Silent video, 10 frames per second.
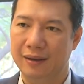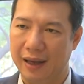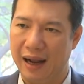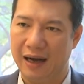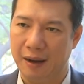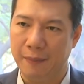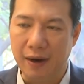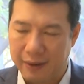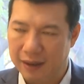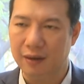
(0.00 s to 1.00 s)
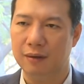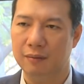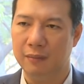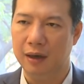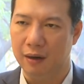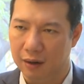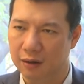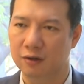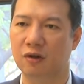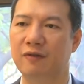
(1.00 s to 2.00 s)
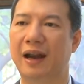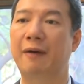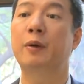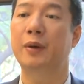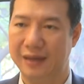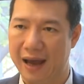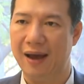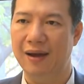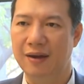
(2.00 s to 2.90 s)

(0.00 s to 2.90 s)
Thái Lan đang bất lợi nhất, bất lợi hơn so với Việt Nam và Indonesia.